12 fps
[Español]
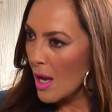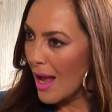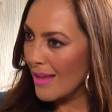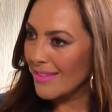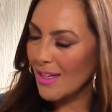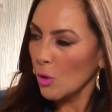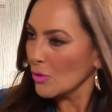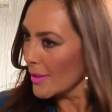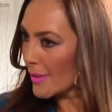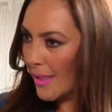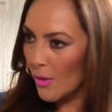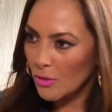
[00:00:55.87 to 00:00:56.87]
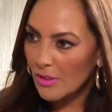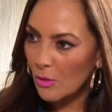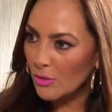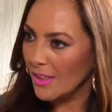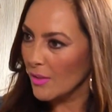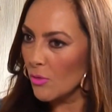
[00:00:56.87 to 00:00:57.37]
Hasta los ateos y
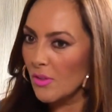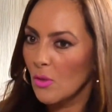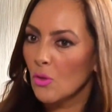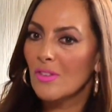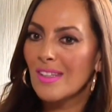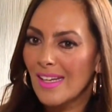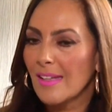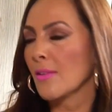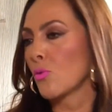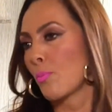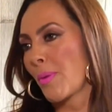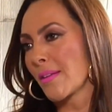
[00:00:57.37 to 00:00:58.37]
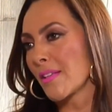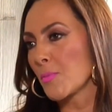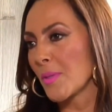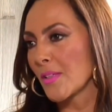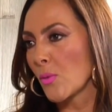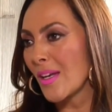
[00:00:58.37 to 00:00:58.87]
los agnósticos tienen su parte
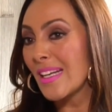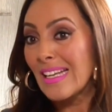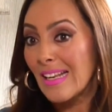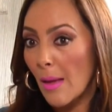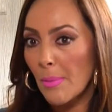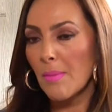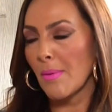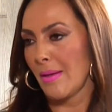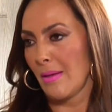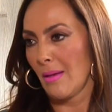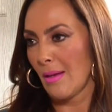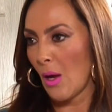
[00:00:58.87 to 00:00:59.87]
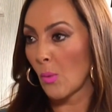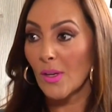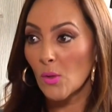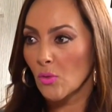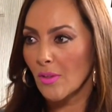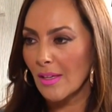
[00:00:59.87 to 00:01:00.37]
espiritual y la viven, aunque
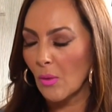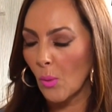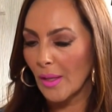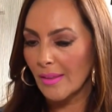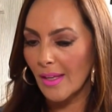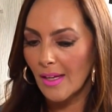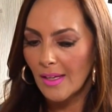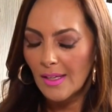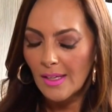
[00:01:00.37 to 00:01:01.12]
no se den cuenta.